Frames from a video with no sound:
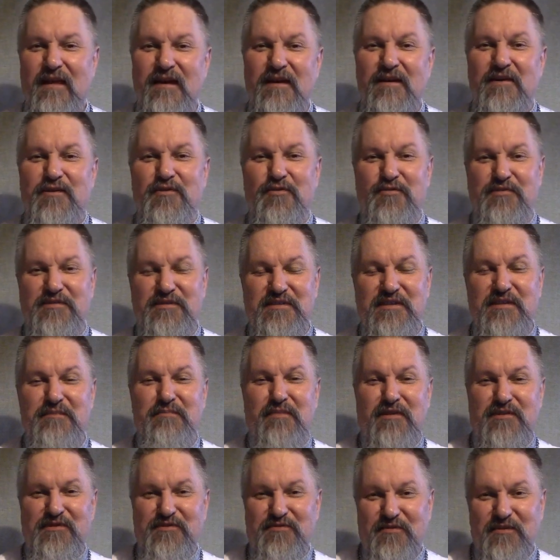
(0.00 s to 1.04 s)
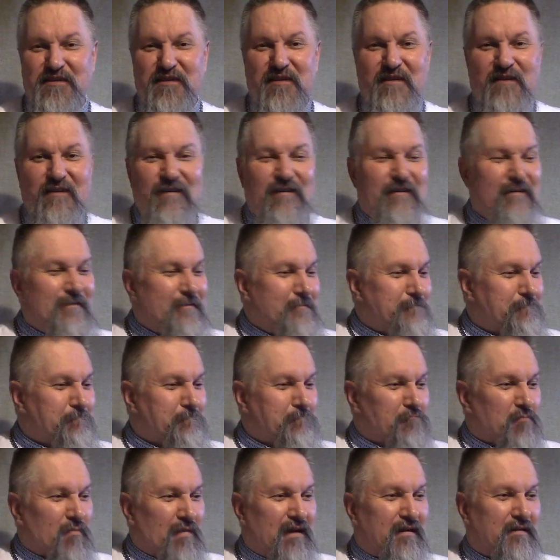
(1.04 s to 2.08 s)
хрустим мацой,
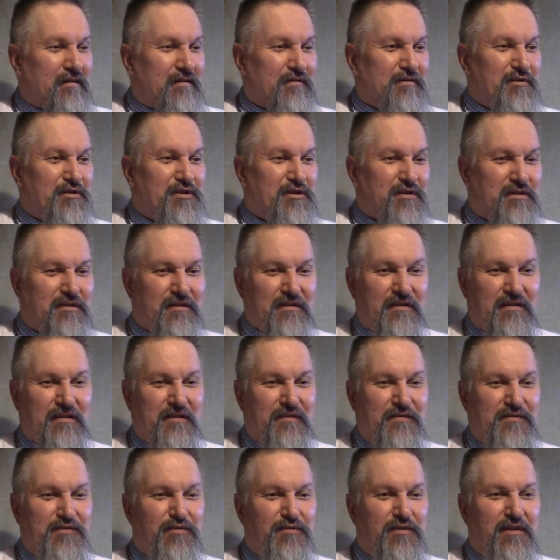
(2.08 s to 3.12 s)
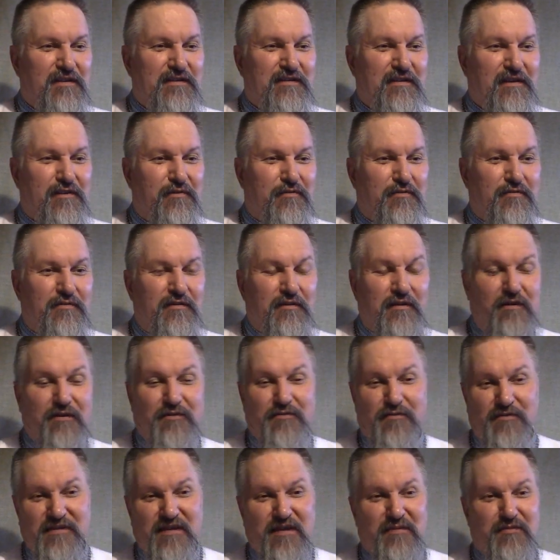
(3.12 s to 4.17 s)
значит, всю неделю
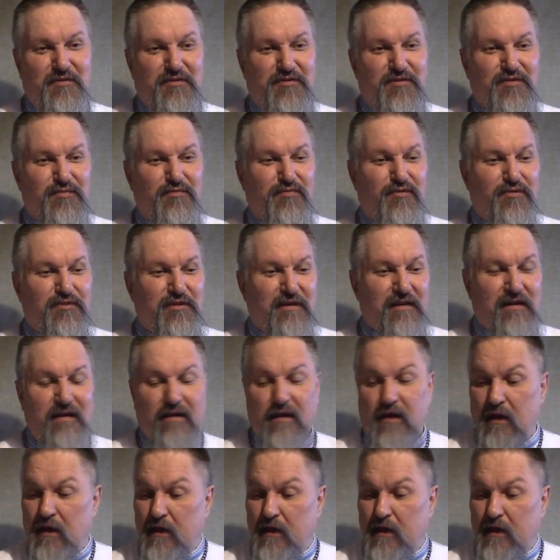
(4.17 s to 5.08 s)
до самой субботы.